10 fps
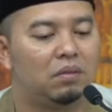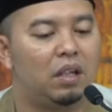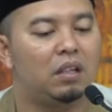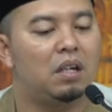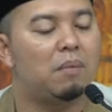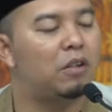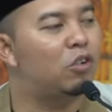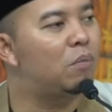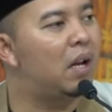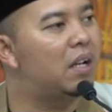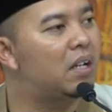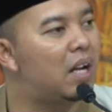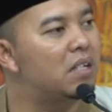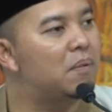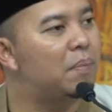Kita di Baitul Mal ada
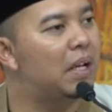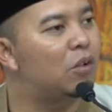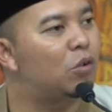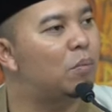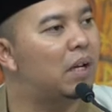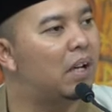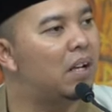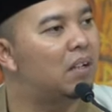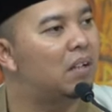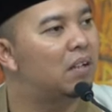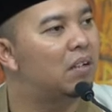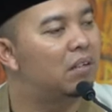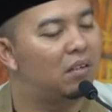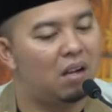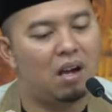kan simpanan kurban kan?
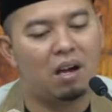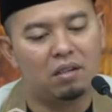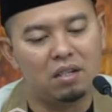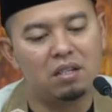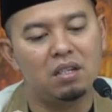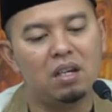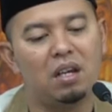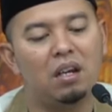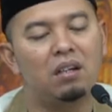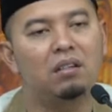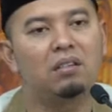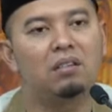Ah, cicil.